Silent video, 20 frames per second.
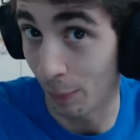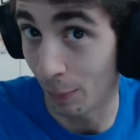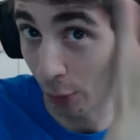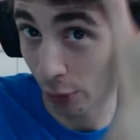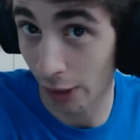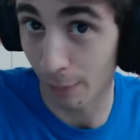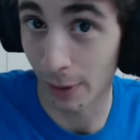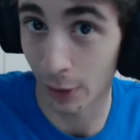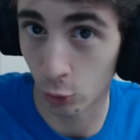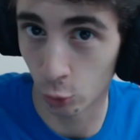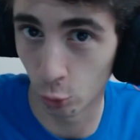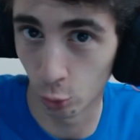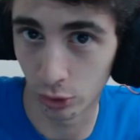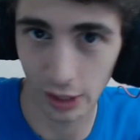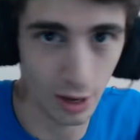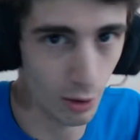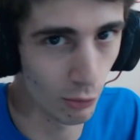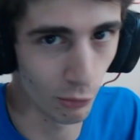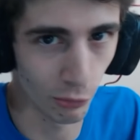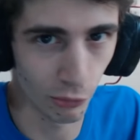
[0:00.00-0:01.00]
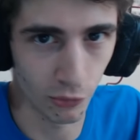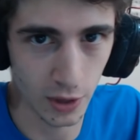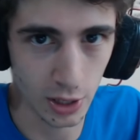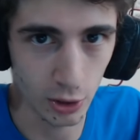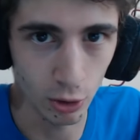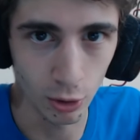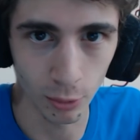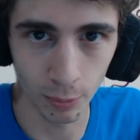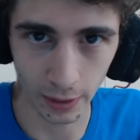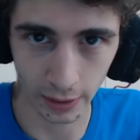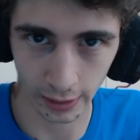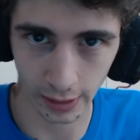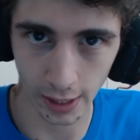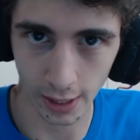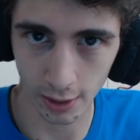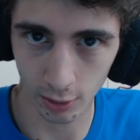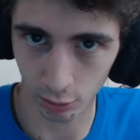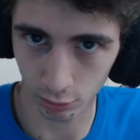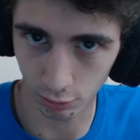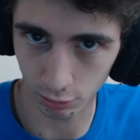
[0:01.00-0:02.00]
se ha poche battute è un figo
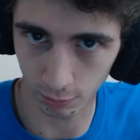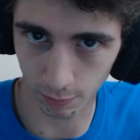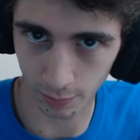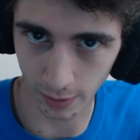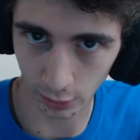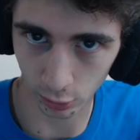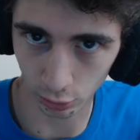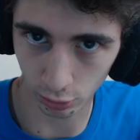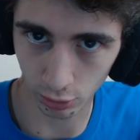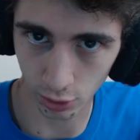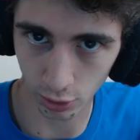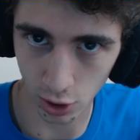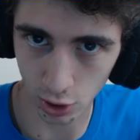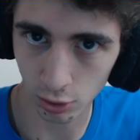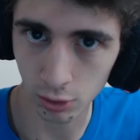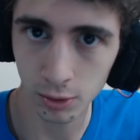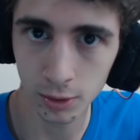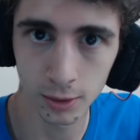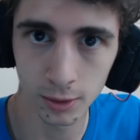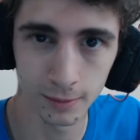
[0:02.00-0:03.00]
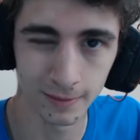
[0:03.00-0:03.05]
perché l'ho doppiato io